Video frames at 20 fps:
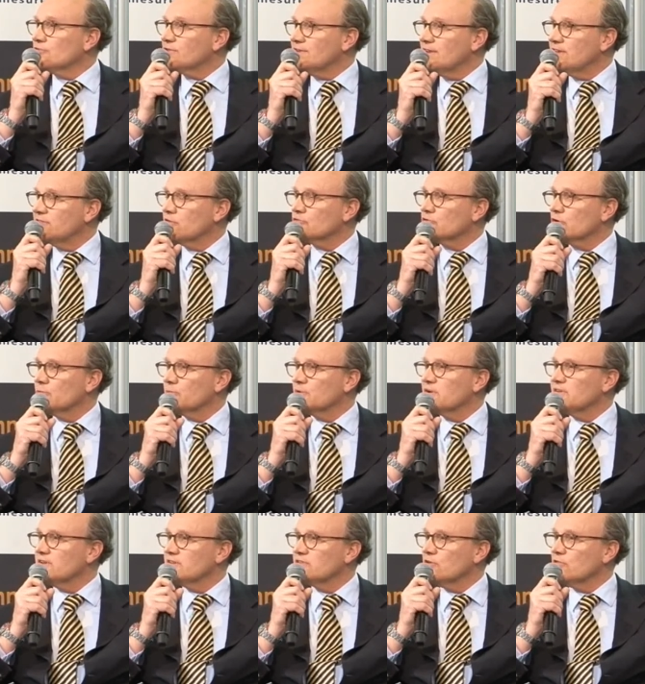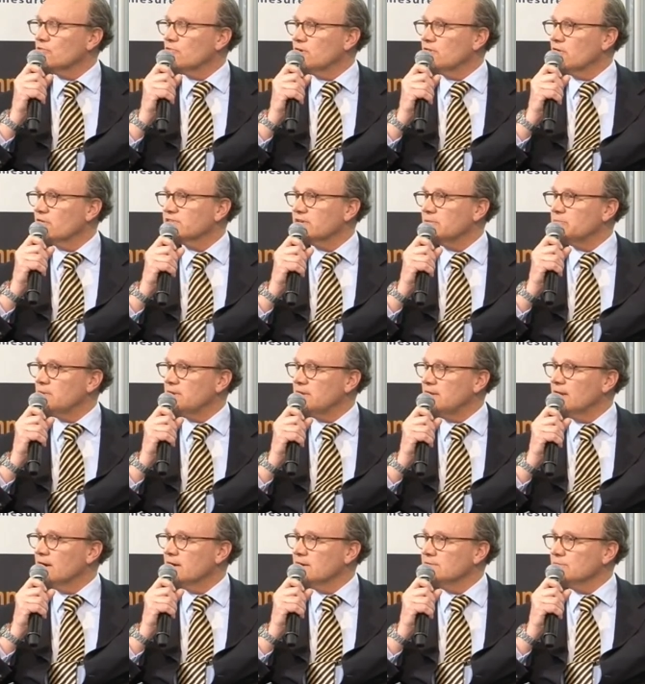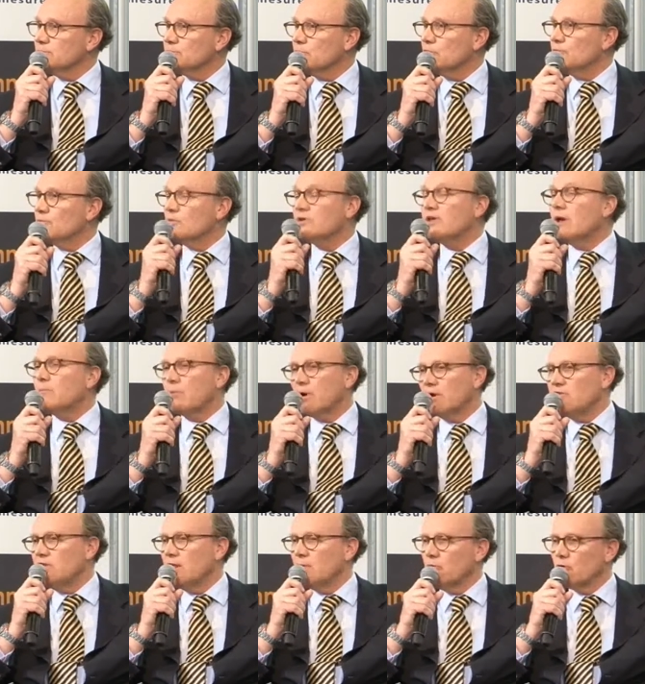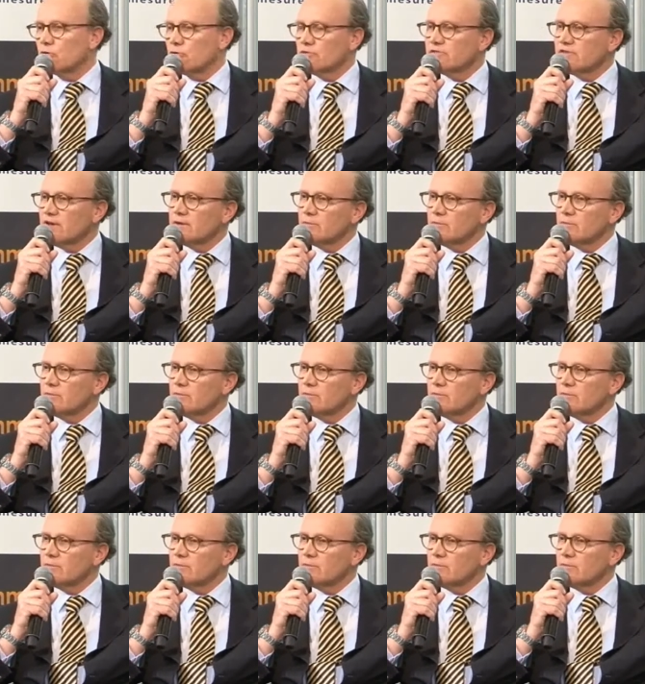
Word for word: les, entreprises les envoient dans ces pays-là. Bon, mais il n'y a pas évidemment que ça,